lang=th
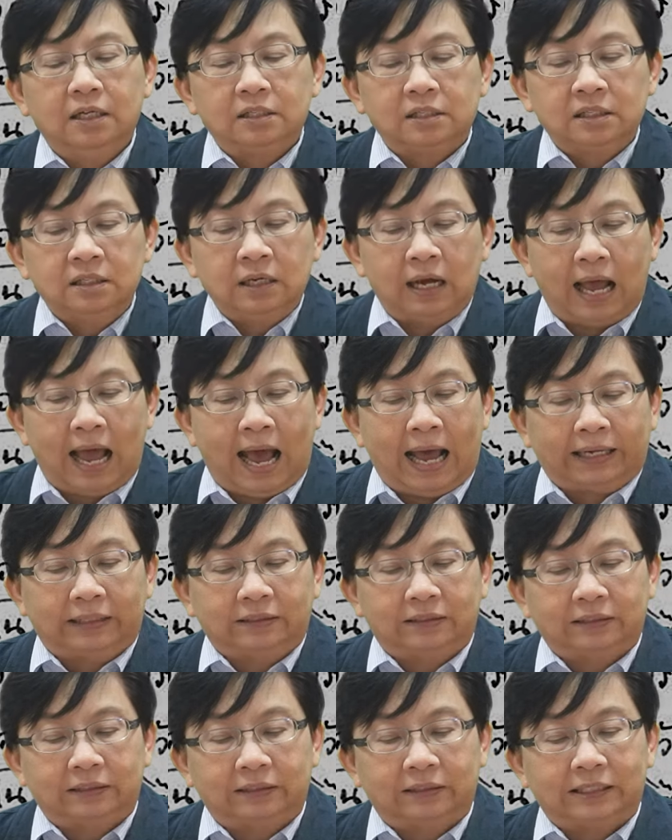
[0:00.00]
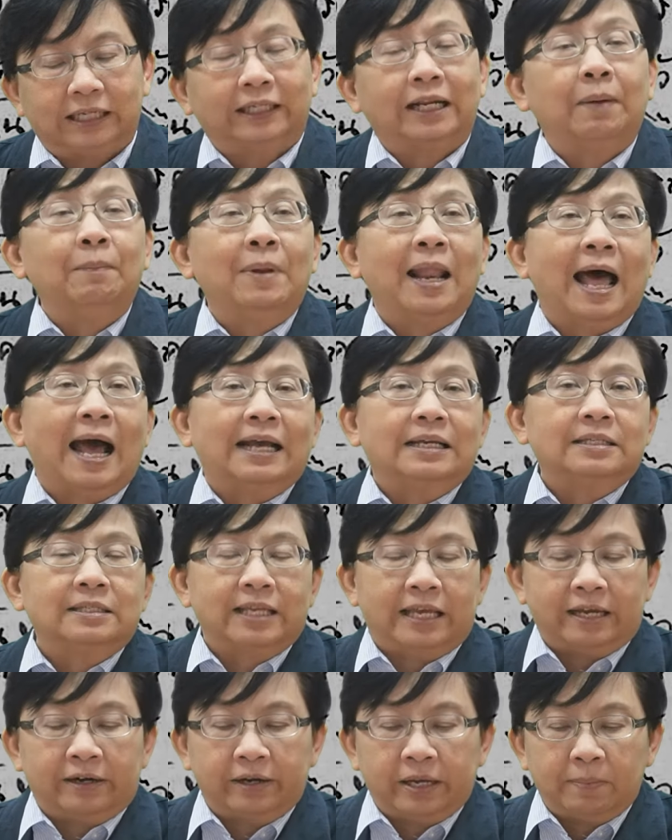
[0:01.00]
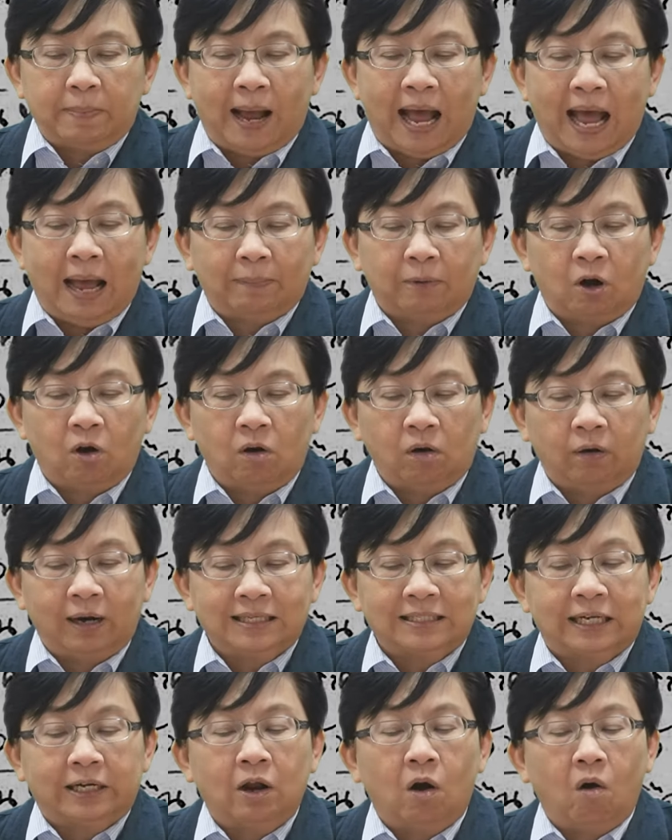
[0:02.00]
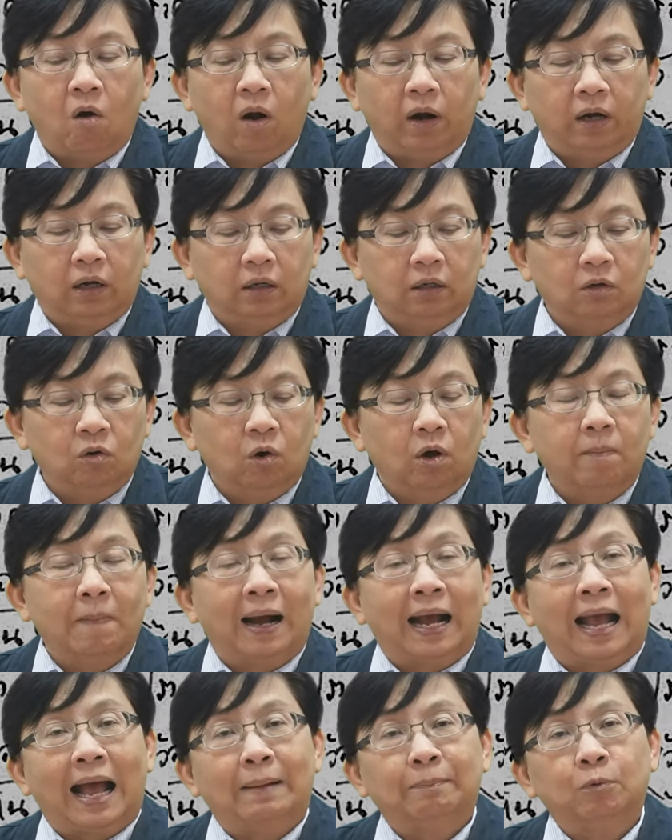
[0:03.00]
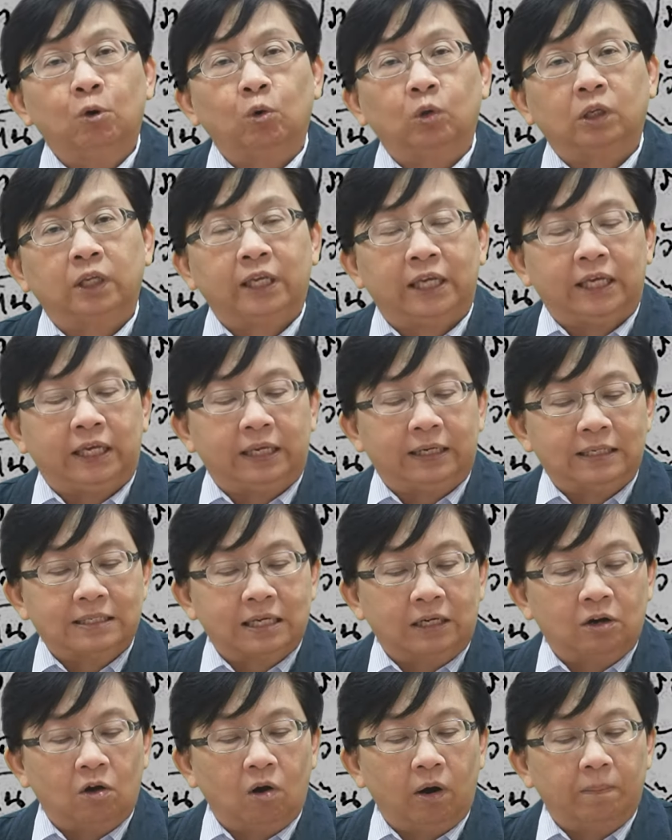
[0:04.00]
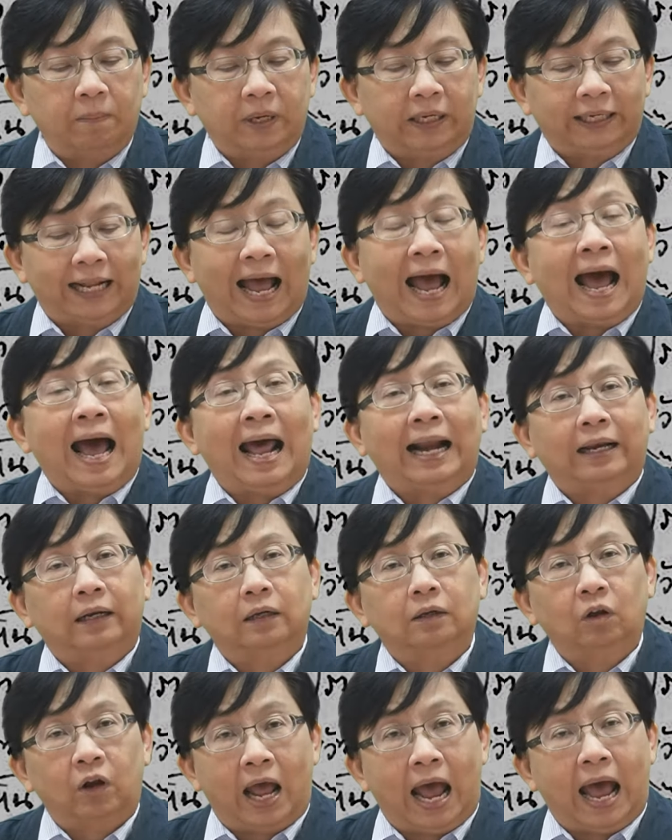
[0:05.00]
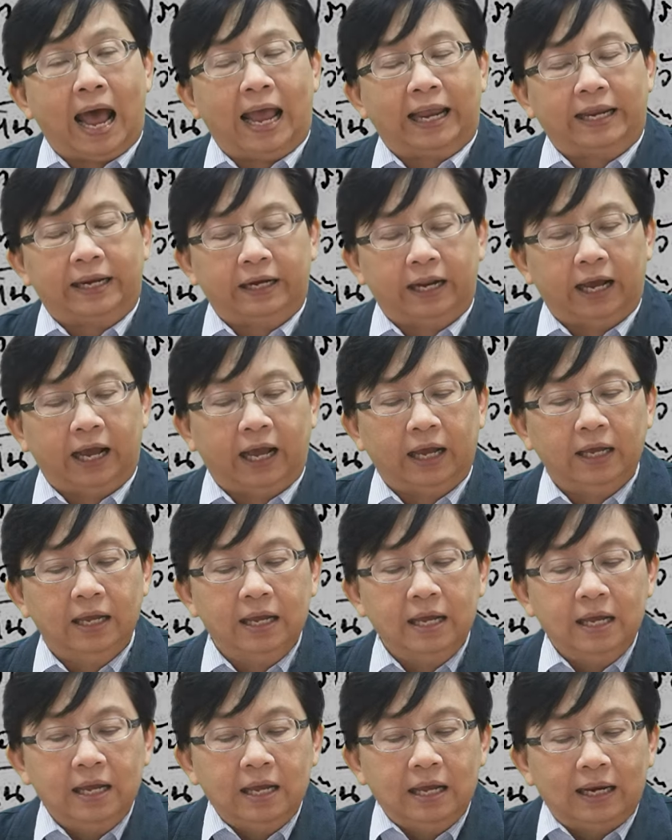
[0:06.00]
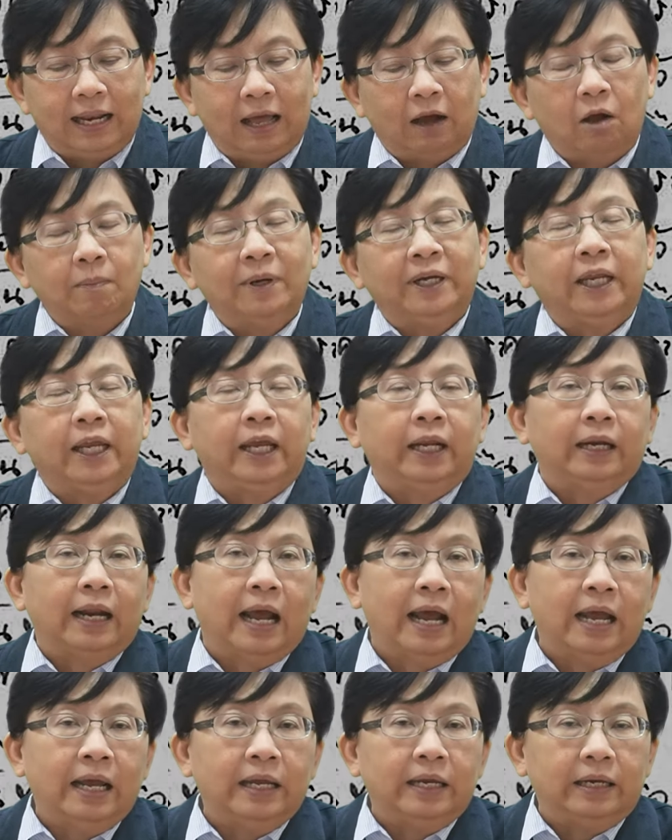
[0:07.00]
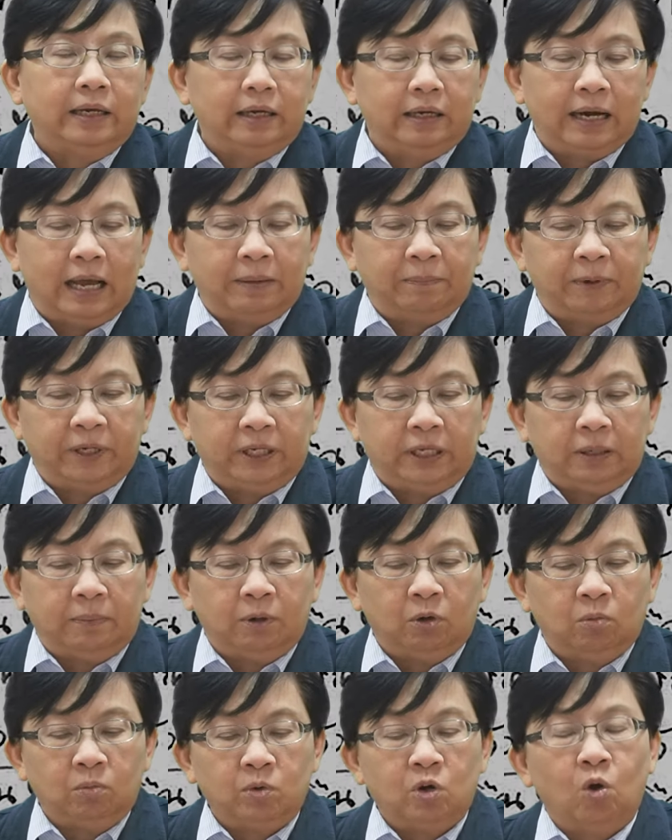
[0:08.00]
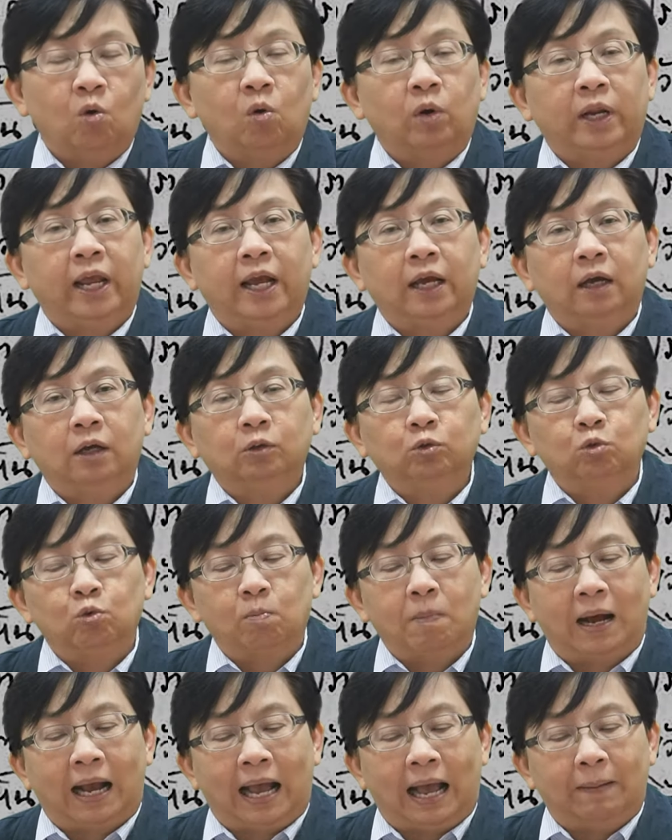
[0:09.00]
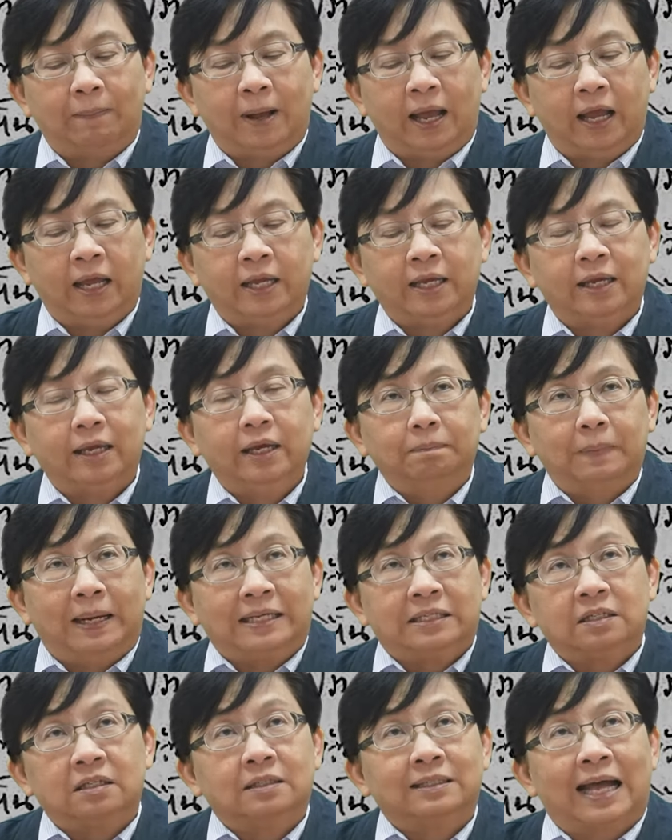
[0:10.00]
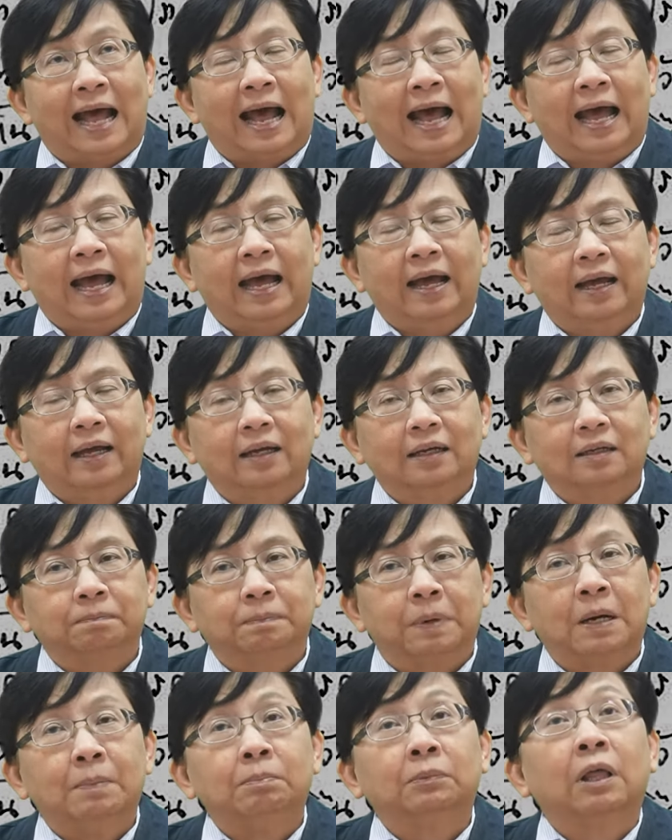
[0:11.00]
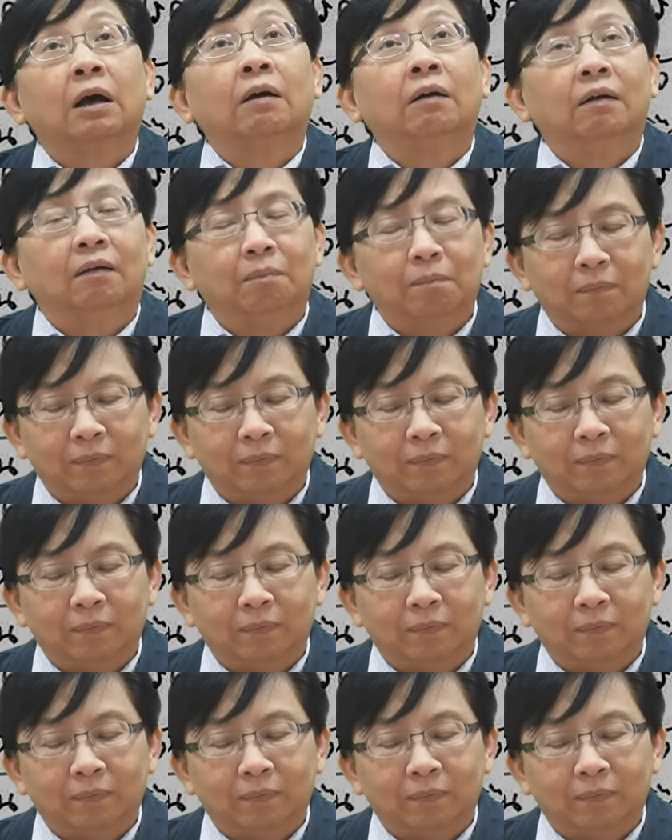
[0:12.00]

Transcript: ซึ่งอาจจะทำลายเสรีภาพของราษฎรโดยบังคับกดขี่ราษฎรเหมือนทาสก็ได้นะคะแล้วก็เป็นเหตุให้นายปรีดีพนมยงค์เนี่ยก็ถูกบังคับให้ไปศึกษาเพิ่มเติม